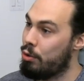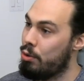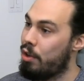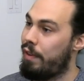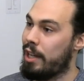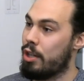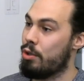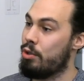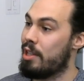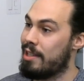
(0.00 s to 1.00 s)
je vais faire quelque chose
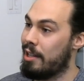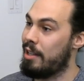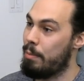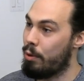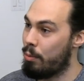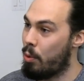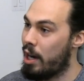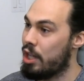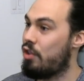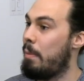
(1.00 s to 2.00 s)
de santé pour moi,
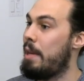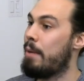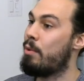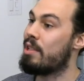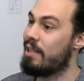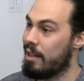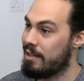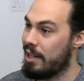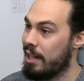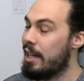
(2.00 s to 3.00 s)
je vais bien me sentir.